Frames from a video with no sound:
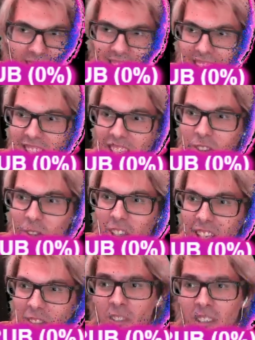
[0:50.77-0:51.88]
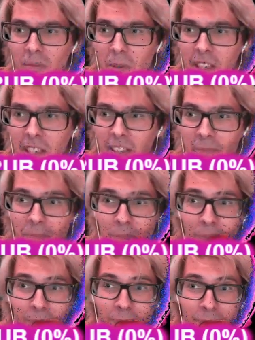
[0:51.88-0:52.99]
Знаешь, какой аккаунт забанили?
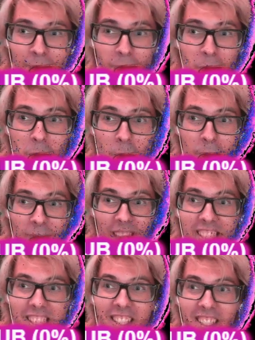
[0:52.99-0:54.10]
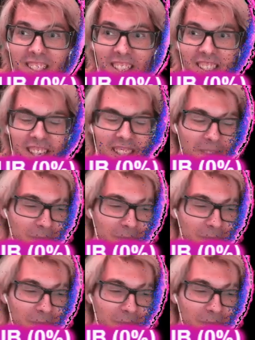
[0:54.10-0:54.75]
Какой? Стринки сосать.